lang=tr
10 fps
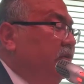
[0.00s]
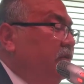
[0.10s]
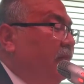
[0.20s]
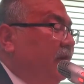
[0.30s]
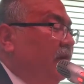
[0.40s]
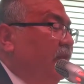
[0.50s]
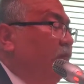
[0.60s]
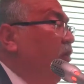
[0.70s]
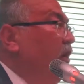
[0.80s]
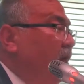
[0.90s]
derece
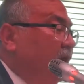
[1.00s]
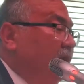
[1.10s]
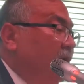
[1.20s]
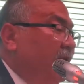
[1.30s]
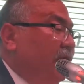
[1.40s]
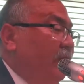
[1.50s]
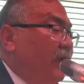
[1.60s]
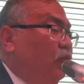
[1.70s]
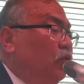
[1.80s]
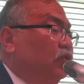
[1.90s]
mahkemeleri, bölge adliye
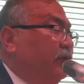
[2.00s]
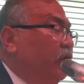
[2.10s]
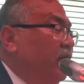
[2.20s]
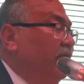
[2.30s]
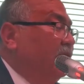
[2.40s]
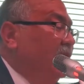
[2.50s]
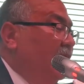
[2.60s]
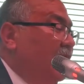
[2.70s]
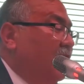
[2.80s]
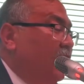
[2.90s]
mahkemeleri, kuruluş ve görev
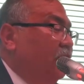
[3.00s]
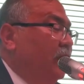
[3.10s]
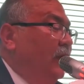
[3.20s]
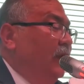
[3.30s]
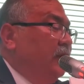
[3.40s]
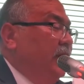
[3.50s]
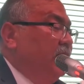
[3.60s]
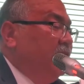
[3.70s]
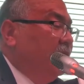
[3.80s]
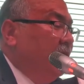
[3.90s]
yetkileri kanun,
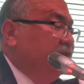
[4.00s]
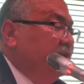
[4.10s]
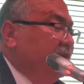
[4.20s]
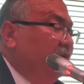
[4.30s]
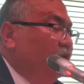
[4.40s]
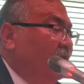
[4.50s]
TCK, ceza ve